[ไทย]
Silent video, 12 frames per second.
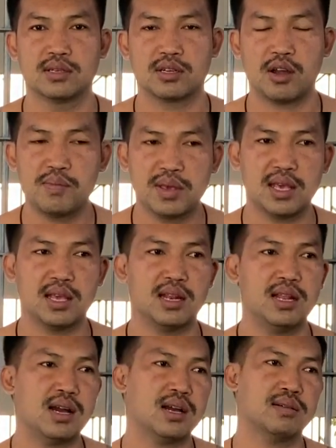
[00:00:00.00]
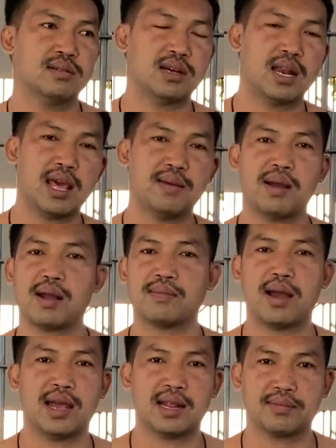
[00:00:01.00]
ก็มีเรื่องอะไรมาก
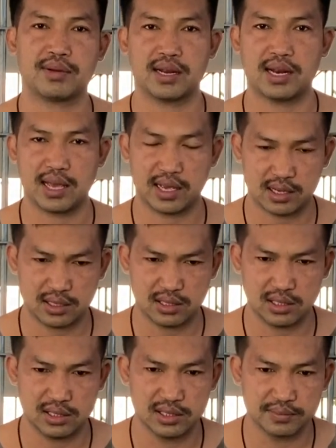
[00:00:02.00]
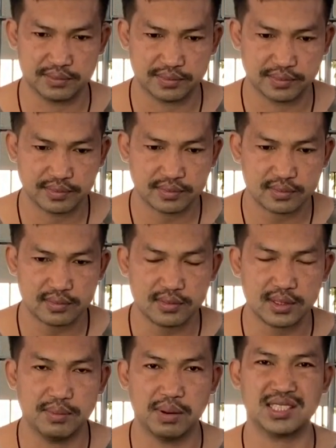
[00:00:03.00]
มายครับข้างในก็คือ
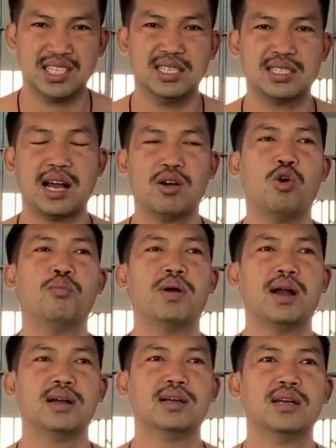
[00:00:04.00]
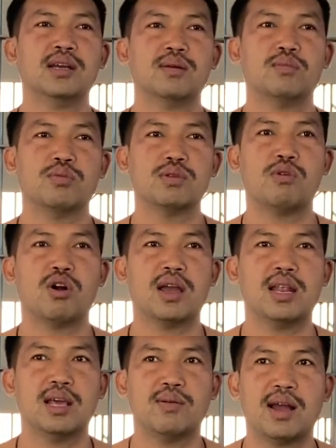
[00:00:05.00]
บางทีสังคมอ่ะผมจะบอก
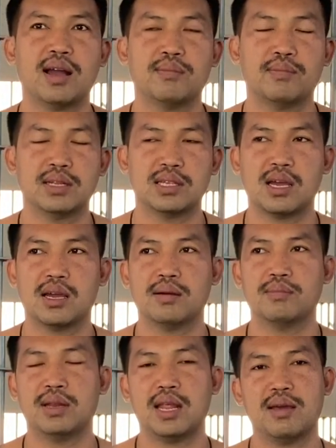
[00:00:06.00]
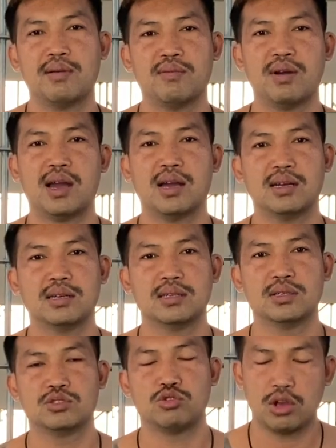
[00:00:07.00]
ให้เลยว่ามันจะไม่ได้แบบว่า
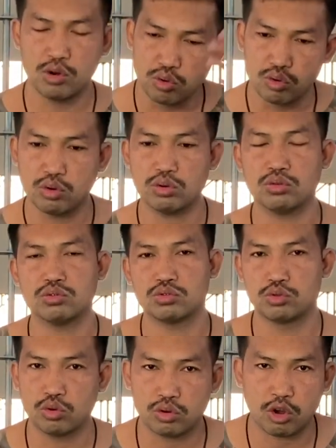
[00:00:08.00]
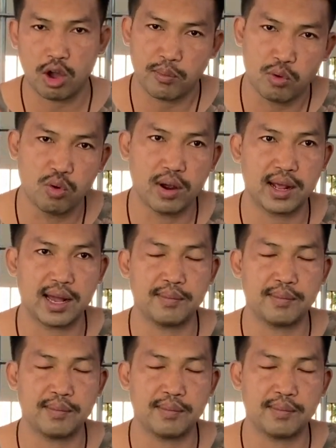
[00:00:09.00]
สวยหรูทุกครอบครัวนะค